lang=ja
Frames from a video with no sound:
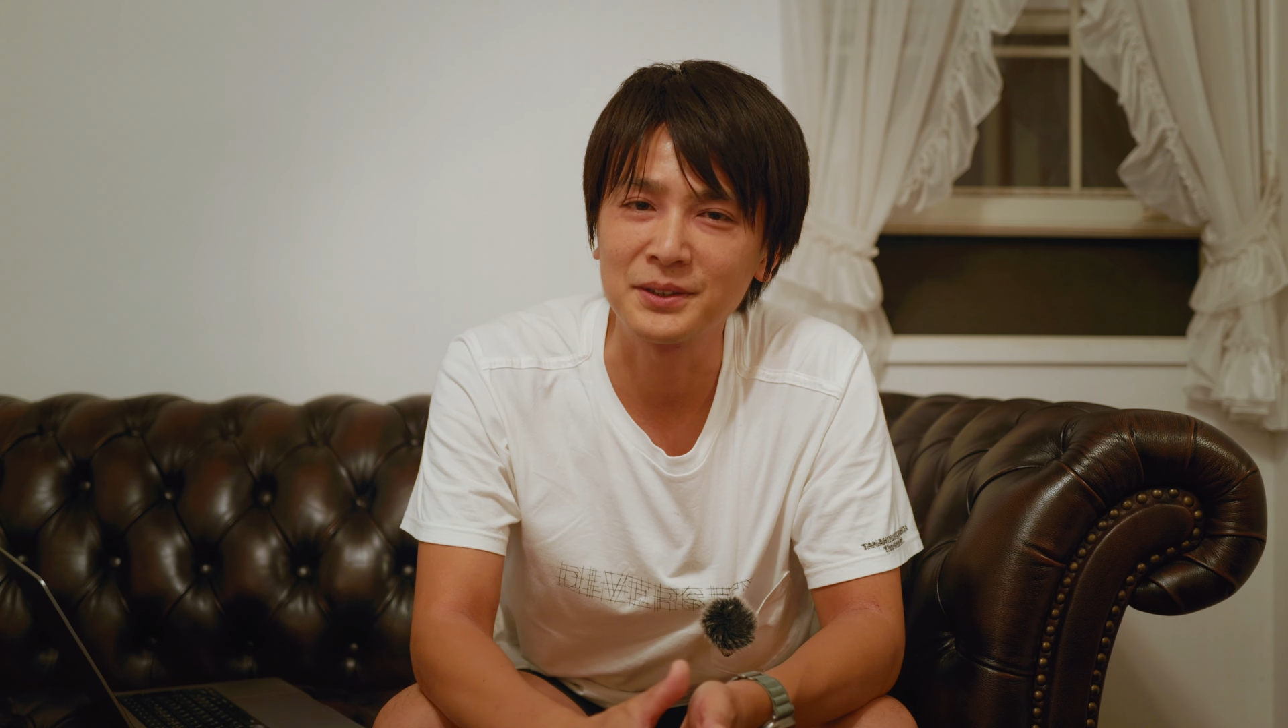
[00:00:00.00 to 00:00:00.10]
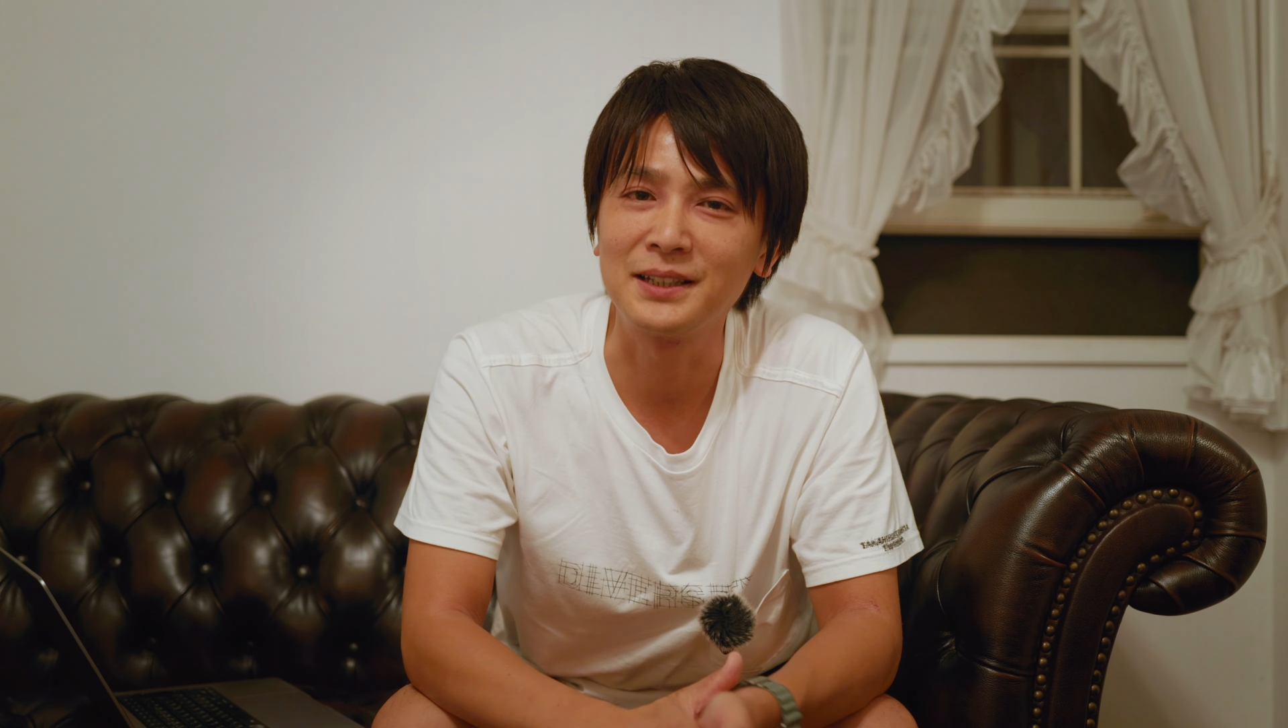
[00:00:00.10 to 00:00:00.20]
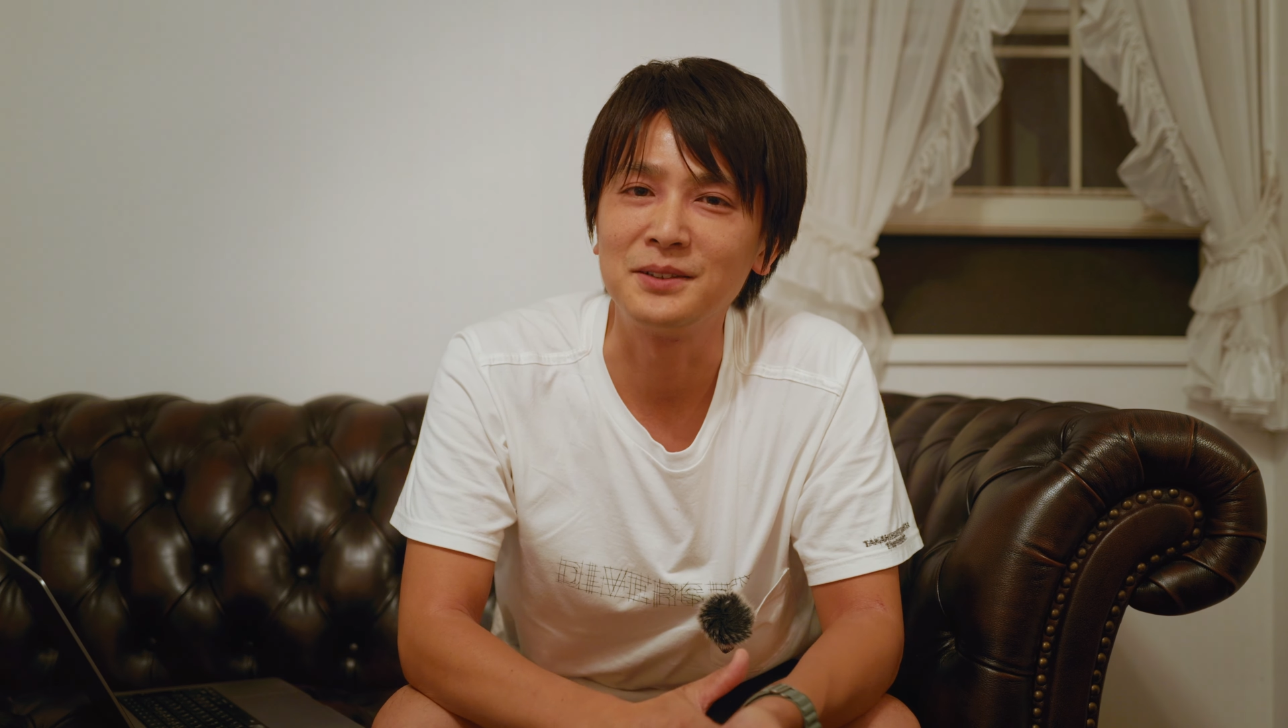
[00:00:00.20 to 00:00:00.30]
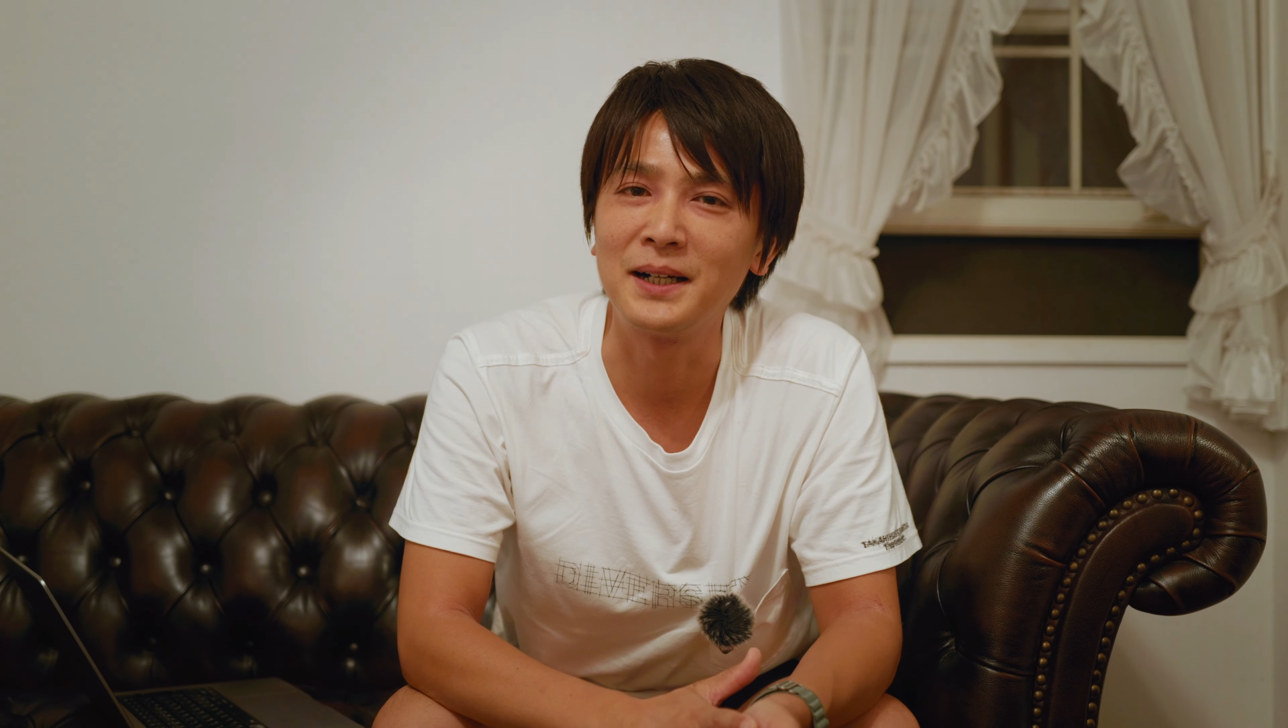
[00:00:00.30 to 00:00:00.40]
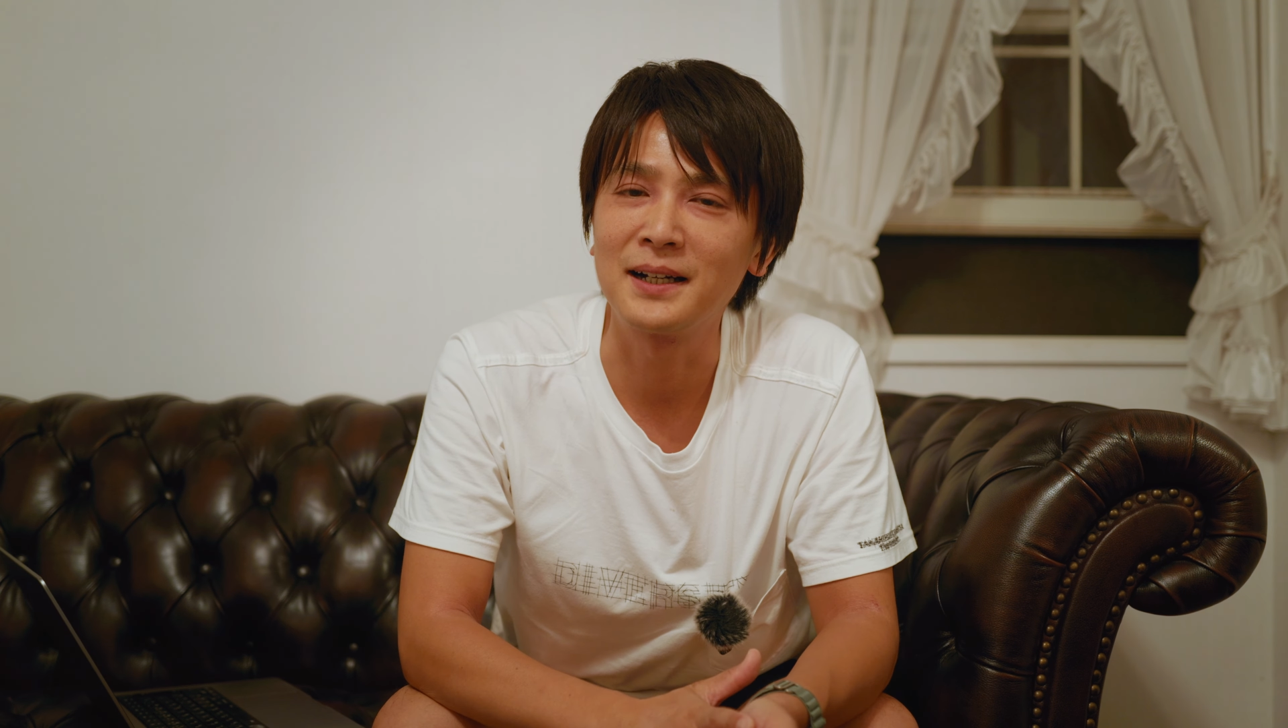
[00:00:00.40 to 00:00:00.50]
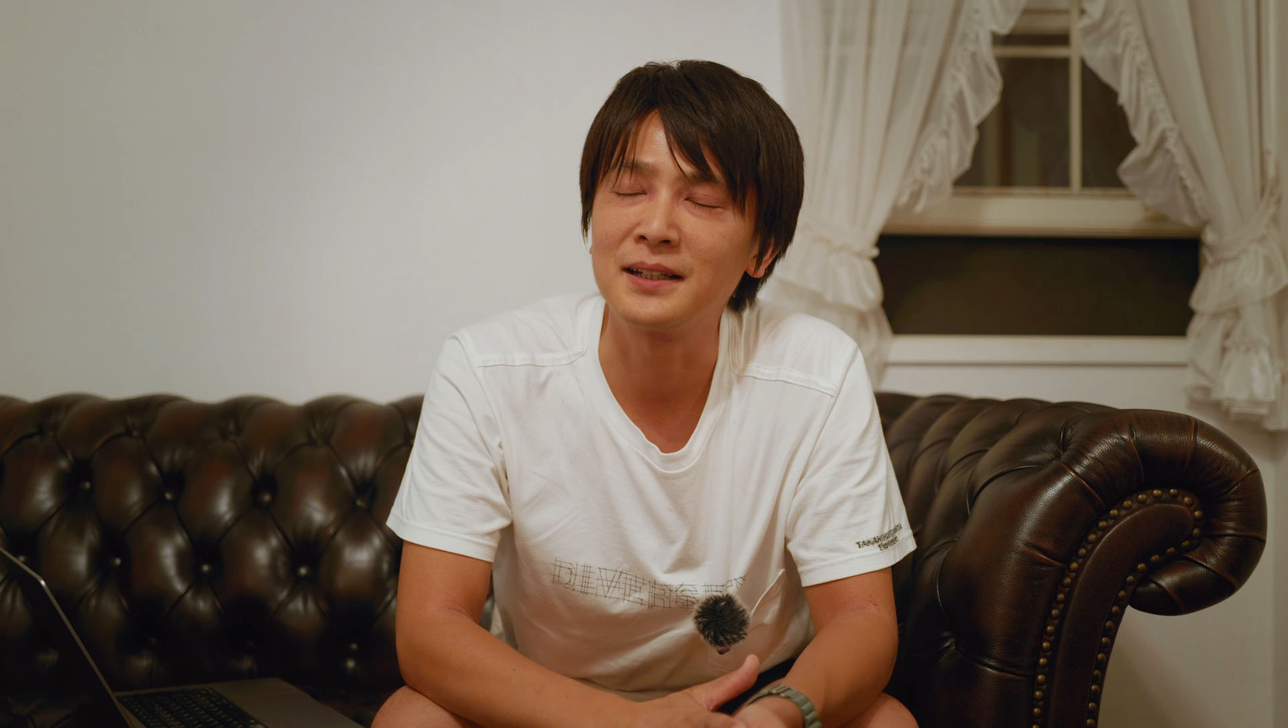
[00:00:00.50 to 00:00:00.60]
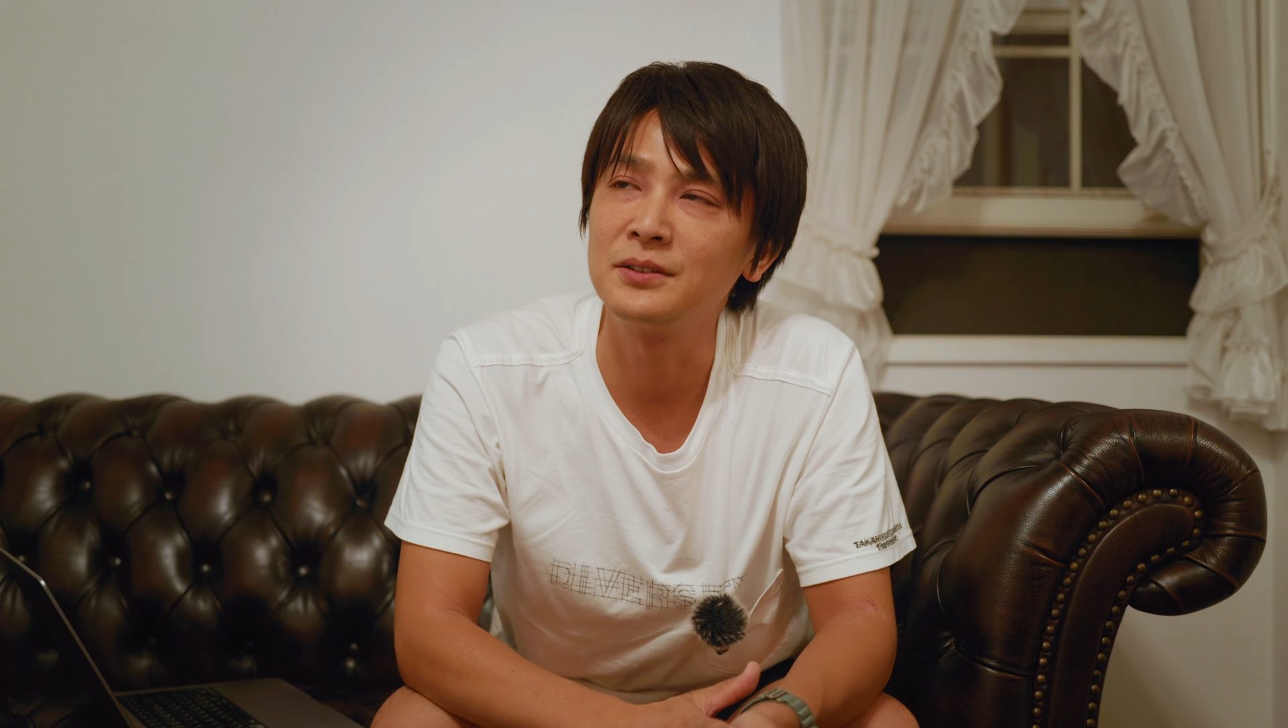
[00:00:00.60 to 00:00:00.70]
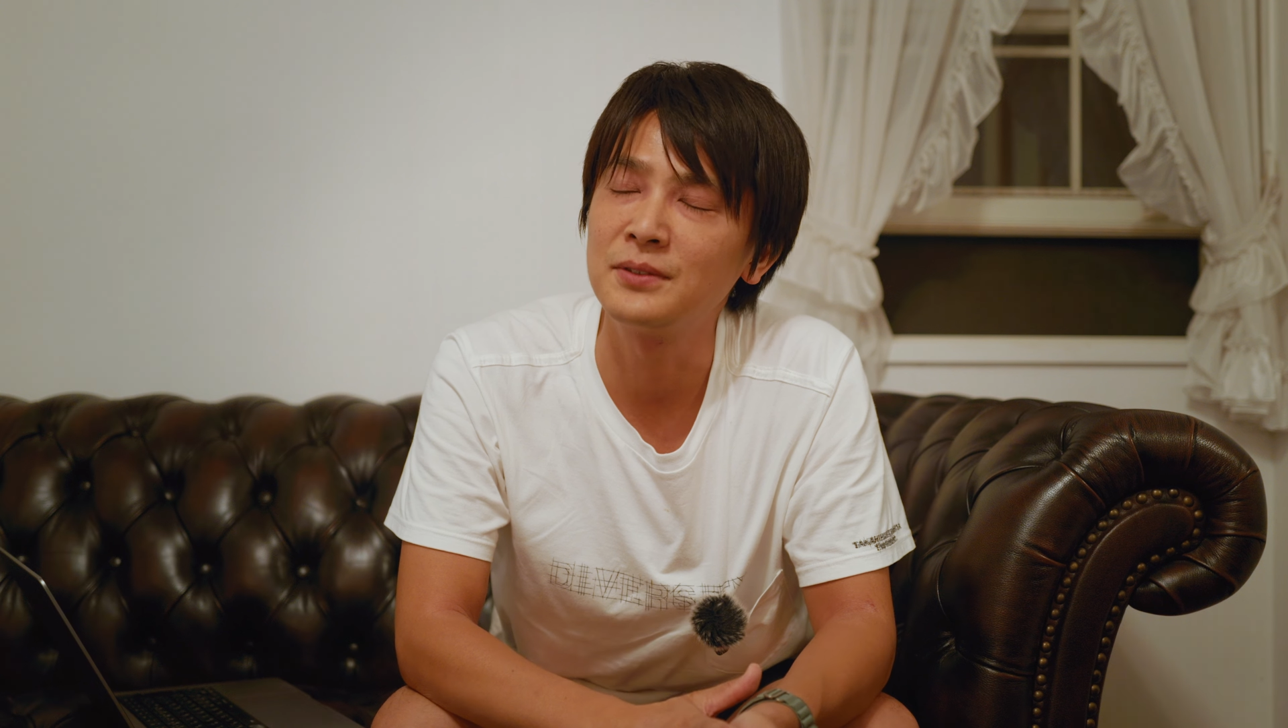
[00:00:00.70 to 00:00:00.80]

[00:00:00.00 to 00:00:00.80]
てる場合